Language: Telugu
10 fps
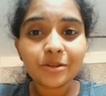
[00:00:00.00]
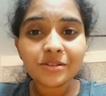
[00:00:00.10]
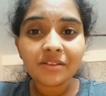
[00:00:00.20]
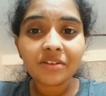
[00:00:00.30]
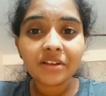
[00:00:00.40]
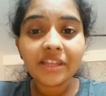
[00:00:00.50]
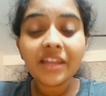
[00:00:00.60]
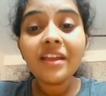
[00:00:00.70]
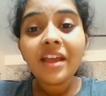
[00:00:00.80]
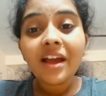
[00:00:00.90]
లాస్ అవ్వాలి
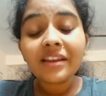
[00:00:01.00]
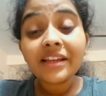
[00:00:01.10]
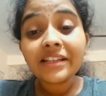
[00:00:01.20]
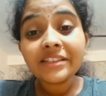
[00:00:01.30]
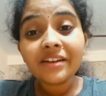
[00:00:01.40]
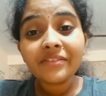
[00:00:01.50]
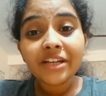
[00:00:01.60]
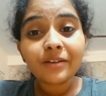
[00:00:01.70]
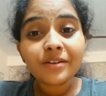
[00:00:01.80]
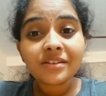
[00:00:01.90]
అలా హెల్దీగా
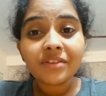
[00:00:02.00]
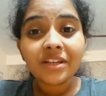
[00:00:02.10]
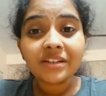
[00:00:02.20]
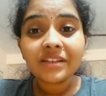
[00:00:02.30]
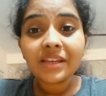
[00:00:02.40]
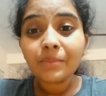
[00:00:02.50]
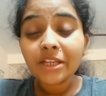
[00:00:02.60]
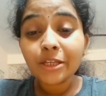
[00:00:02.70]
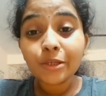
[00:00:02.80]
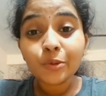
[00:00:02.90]
వెయిట్ లాస్ అవ్వాలంటే
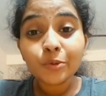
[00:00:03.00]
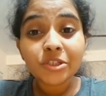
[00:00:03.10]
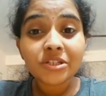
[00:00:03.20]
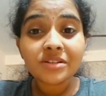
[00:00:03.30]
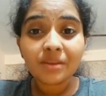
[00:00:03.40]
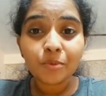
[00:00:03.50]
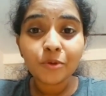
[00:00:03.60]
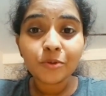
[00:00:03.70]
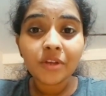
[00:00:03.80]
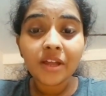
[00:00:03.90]
మనకి న్యూట్రిషన్
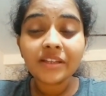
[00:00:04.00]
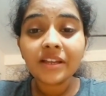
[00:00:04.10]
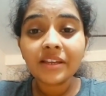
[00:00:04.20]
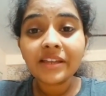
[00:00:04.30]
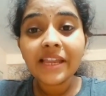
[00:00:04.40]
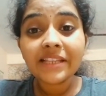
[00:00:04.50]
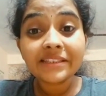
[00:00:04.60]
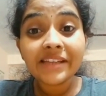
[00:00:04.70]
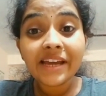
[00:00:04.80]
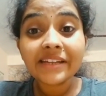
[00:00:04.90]
సపోర్ట్ ఉండాలి అలాగే
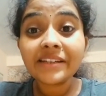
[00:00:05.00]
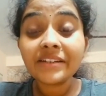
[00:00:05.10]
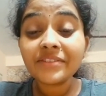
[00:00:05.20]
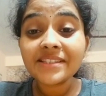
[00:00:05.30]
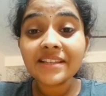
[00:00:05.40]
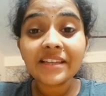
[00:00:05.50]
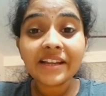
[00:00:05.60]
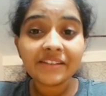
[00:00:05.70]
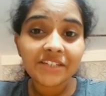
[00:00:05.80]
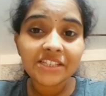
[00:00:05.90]
హెల్దీ డైట్ అండ్ ఫిజికల్
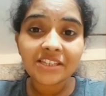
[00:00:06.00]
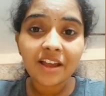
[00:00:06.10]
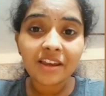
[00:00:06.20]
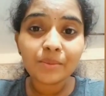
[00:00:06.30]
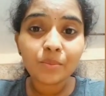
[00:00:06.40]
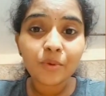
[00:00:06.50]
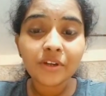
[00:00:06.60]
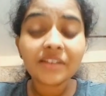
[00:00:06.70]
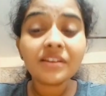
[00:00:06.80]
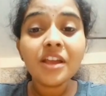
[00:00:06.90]
యాక్టివిటీ చాలా
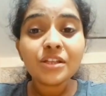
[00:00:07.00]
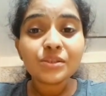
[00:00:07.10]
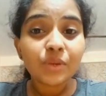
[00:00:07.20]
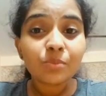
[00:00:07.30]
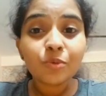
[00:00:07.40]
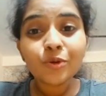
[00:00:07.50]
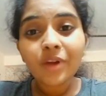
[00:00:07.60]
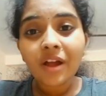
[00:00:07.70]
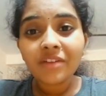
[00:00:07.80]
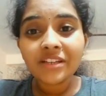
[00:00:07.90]
ఇంపార్టెంట్ సో ఈ మూడు
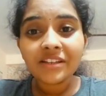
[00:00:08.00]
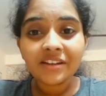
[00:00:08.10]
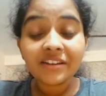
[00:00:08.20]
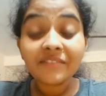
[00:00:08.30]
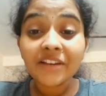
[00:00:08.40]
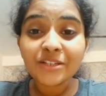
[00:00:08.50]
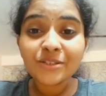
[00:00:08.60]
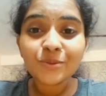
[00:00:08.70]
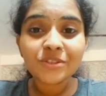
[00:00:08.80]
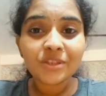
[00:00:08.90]
కావాలి అని అంటే
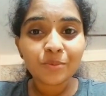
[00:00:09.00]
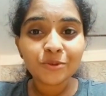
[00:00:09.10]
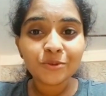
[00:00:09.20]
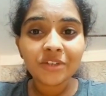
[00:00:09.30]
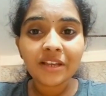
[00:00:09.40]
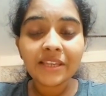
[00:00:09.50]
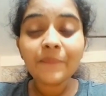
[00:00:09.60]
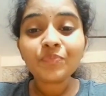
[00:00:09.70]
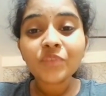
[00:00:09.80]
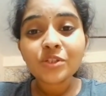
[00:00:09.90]
వెల్నెస్ కోచ్ సపోర్ట్ ఉండాలి
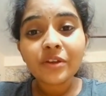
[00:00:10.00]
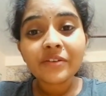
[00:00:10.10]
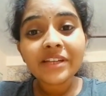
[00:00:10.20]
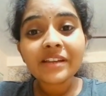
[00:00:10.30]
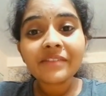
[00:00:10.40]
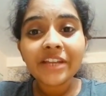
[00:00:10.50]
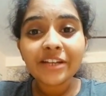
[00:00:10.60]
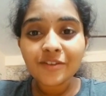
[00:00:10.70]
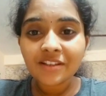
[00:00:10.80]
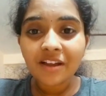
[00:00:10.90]
సో ఎవరికైనా
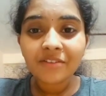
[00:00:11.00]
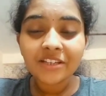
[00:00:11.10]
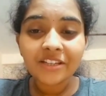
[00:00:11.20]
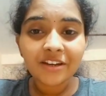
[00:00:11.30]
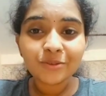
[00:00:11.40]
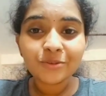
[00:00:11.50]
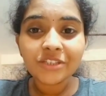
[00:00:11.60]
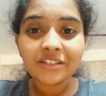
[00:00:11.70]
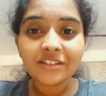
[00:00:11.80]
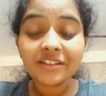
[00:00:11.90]
వెయిట్ లాస్ కావాలి అని
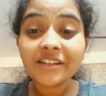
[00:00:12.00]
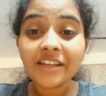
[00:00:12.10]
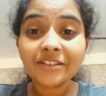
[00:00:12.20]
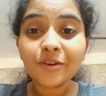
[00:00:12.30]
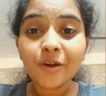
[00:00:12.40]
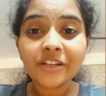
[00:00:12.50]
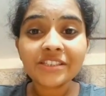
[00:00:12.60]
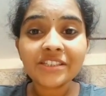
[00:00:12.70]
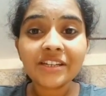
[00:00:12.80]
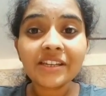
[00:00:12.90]
అనుకుంటే కనుక డైరెక్ట్గా
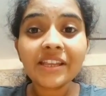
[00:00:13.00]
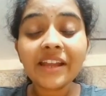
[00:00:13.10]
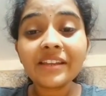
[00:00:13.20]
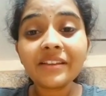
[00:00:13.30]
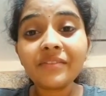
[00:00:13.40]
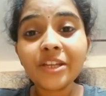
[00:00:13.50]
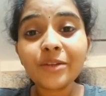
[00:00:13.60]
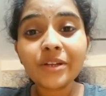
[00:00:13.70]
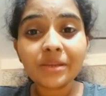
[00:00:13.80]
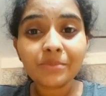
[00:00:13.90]
కాంటాక్ట్ చేయండి అండ్ ఈ
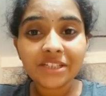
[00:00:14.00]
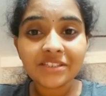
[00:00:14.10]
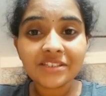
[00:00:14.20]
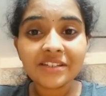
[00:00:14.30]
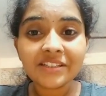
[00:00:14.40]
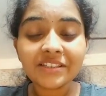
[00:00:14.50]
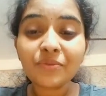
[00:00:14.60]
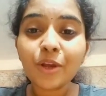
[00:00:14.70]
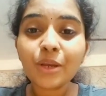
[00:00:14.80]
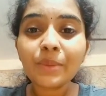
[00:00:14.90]
వీడియో కనుక మీకు నచ్చినట్లయితే
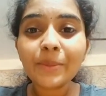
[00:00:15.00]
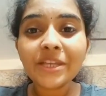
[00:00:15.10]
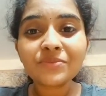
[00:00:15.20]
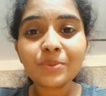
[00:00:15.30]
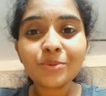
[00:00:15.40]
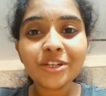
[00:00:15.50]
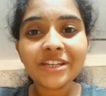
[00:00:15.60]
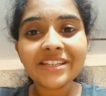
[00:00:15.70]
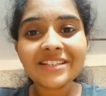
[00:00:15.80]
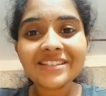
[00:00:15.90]
ఫాలో మై పేజ్ ఫర్ మోర్
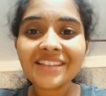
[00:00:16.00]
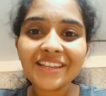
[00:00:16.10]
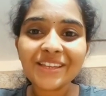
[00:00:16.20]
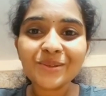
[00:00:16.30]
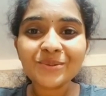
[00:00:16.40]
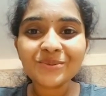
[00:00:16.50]
డీటెయిల్స్ థ్యాంక్ యూ